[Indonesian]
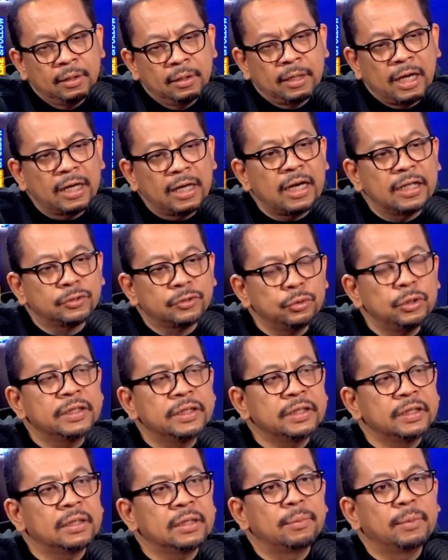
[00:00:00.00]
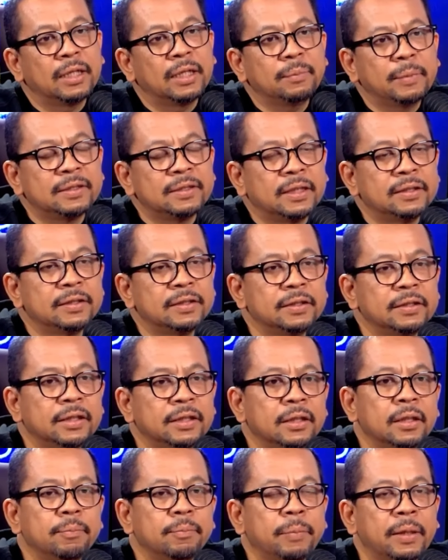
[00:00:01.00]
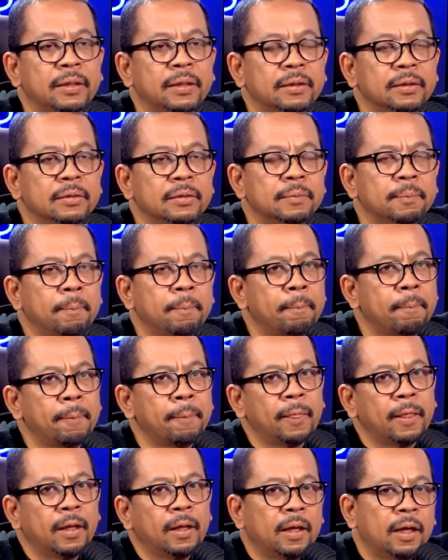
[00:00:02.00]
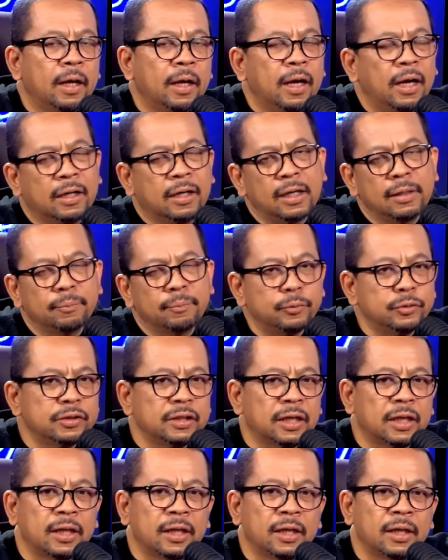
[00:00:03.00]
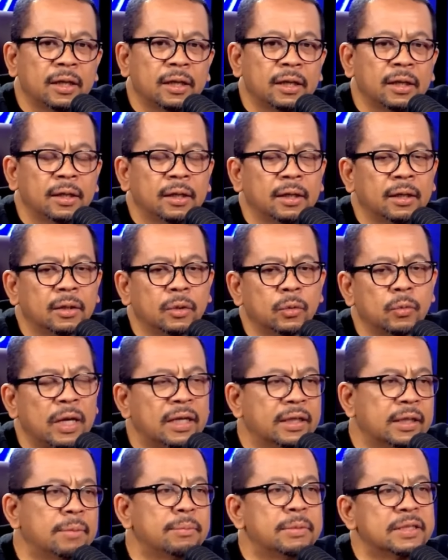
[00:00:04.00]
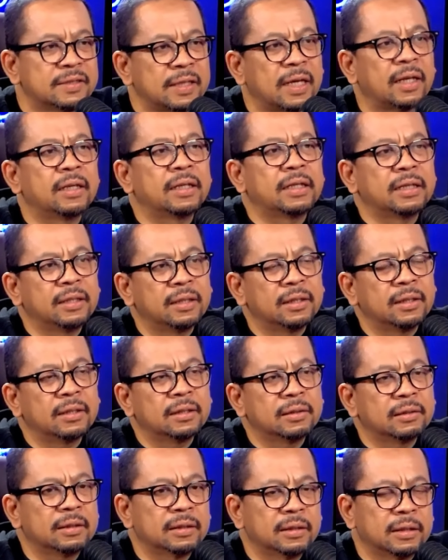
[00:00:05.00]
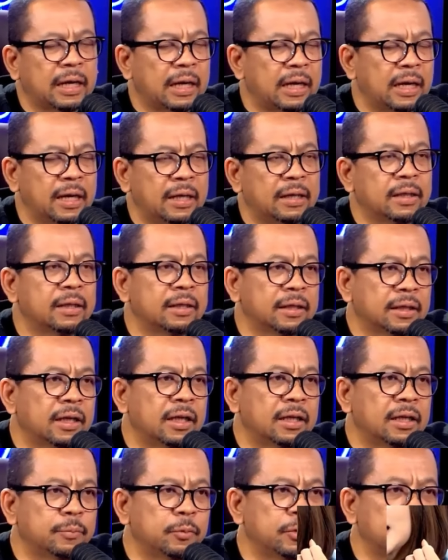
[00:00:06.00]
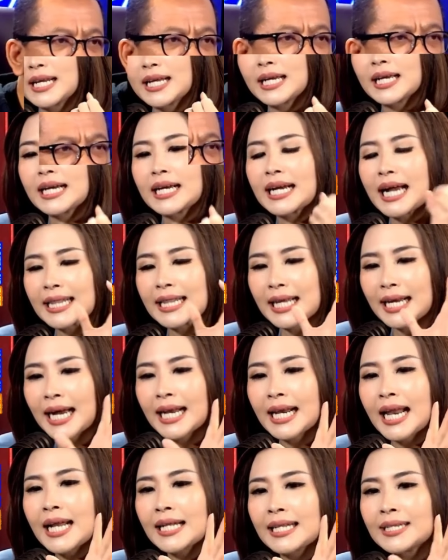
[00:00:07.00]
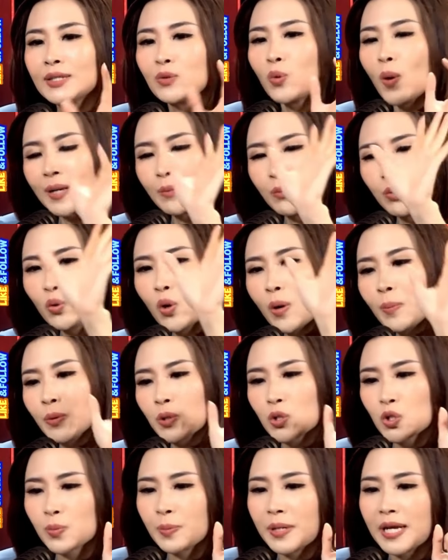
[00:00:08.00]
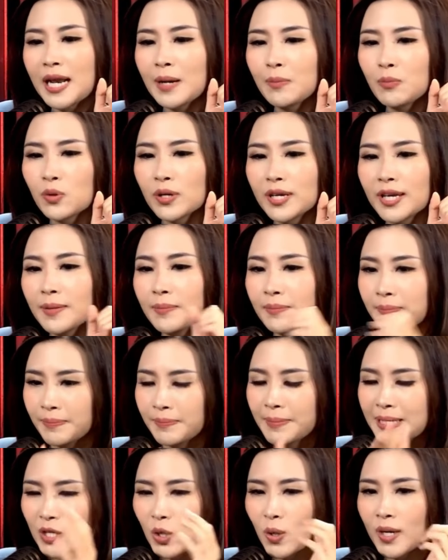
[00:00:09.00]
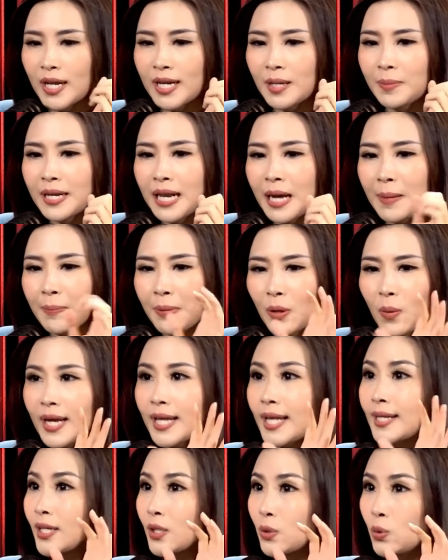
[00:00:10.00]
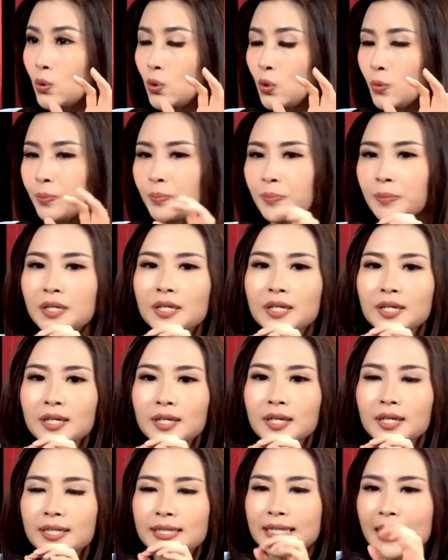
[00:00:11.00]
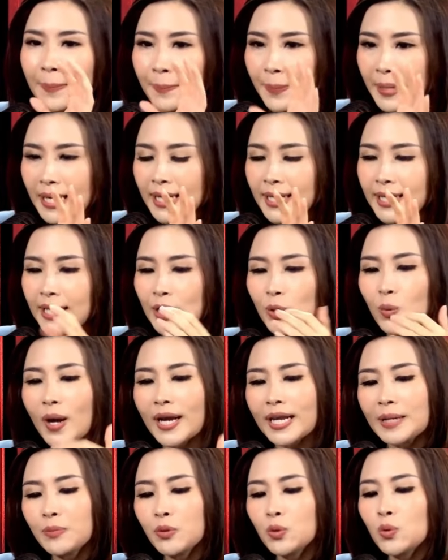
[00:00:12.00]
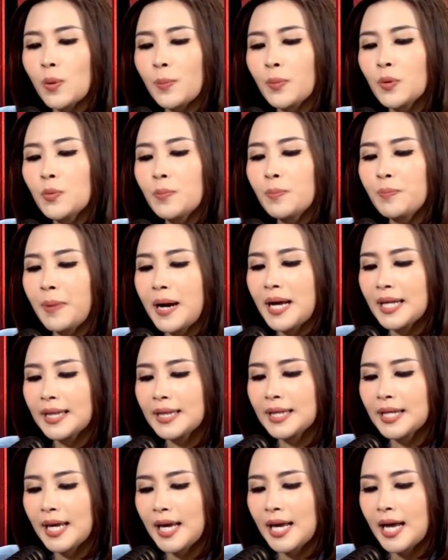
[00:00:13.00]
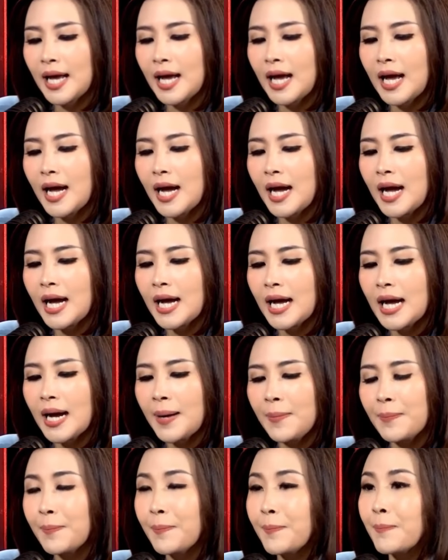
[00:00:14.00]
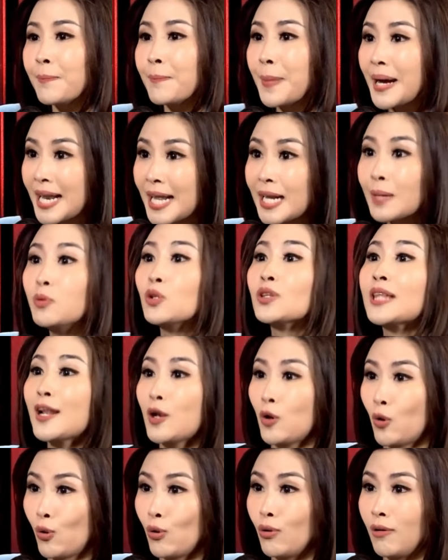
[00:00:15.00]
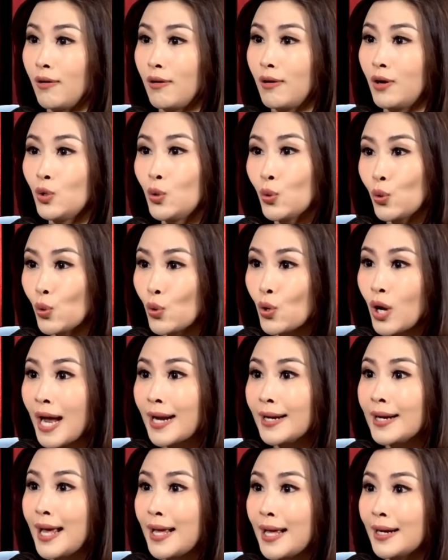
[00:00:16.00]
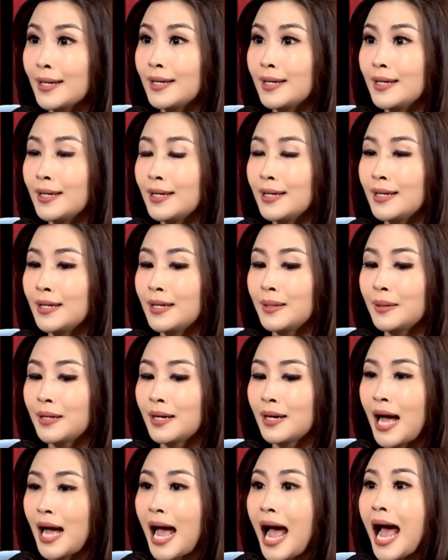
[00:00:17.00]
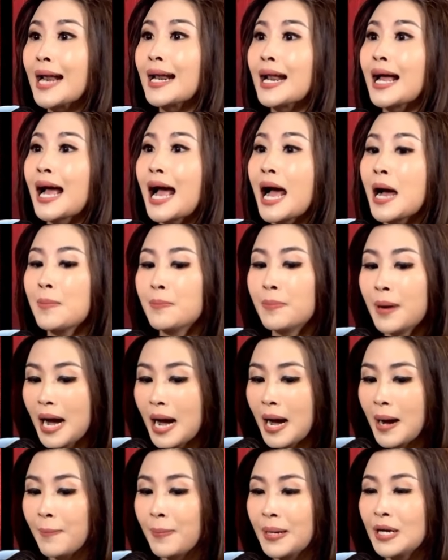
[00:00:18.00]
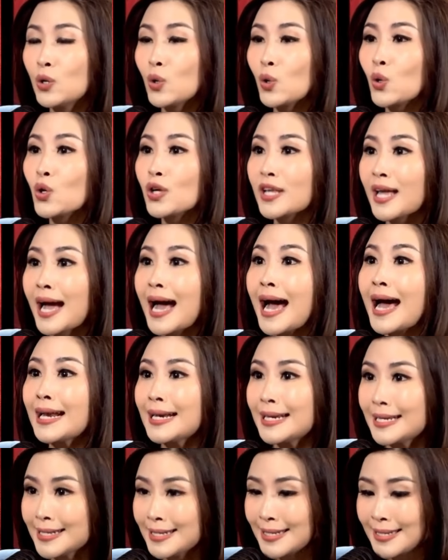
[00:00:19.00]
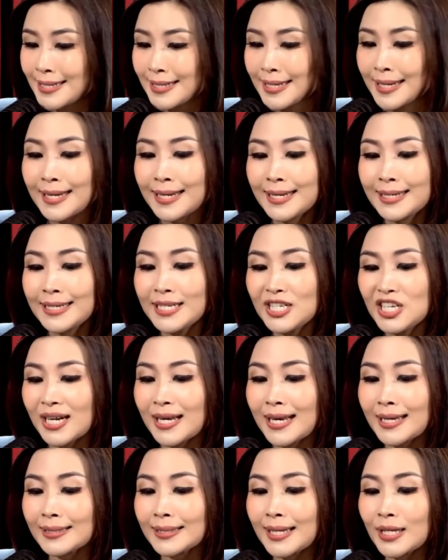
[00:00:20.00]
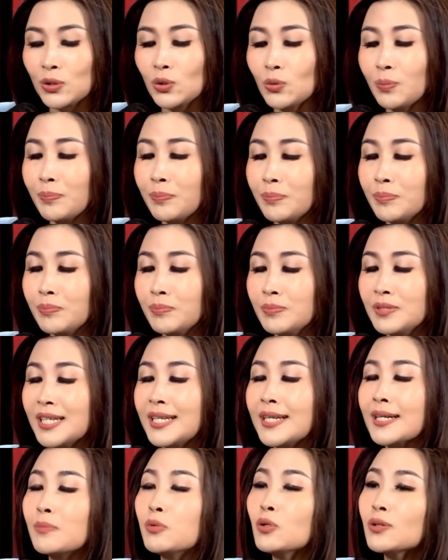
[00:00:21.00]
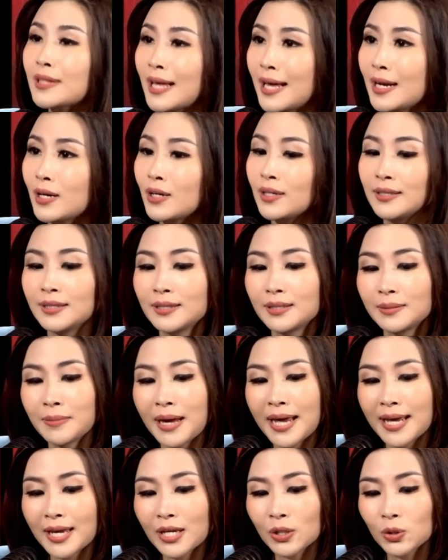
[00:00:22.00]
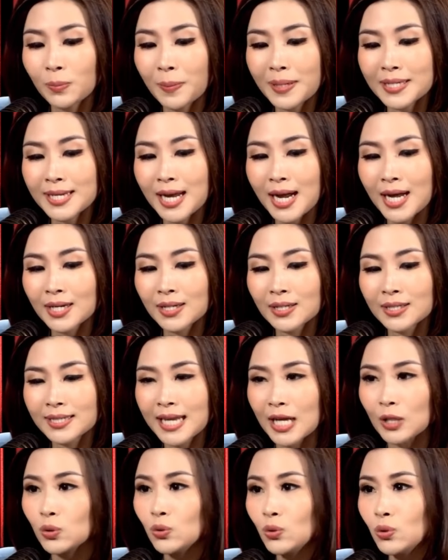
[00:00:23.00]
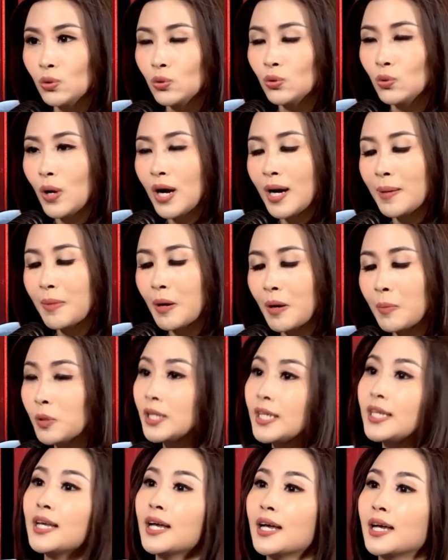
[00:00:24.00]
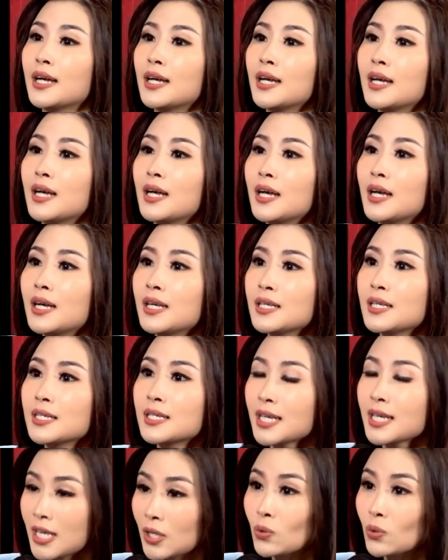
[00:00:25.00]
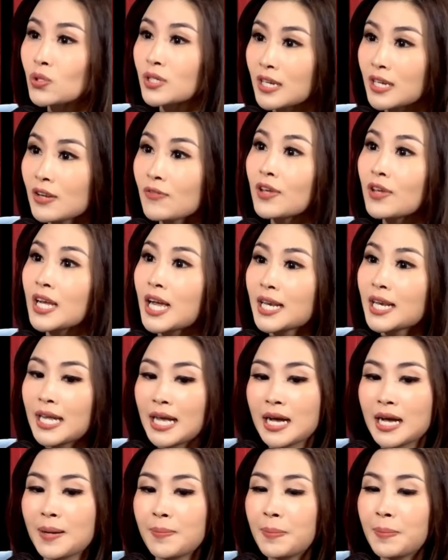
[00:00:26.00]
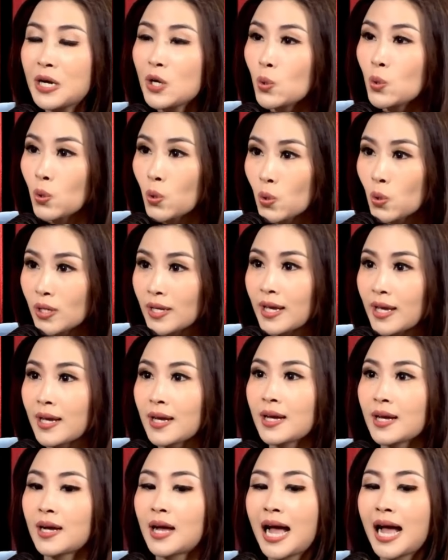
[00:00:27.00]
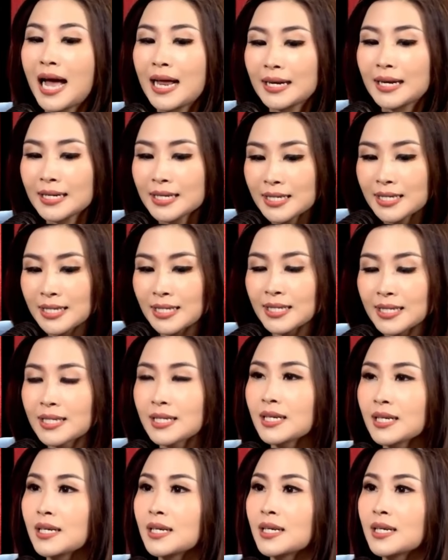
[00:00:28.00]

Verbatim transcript: agak sulit kita melihat Mas Anies ini ke depan akan punya ruang yang besar di kalangan elit dari, politik. Katakanlah 2029 mungkin Mas Kodari bilang peluangnya tertutup. Tapi di 2024 pada rebutan loh hmm, dukungan untuk? dari anak abah hmm. pendukungnya Anies yeah. di Jakarta itu yeah. jadi rebutan yeah. baik itu pasangan satu dua maupun tiga yeah. segitu signifikan ya pendukungnya Anies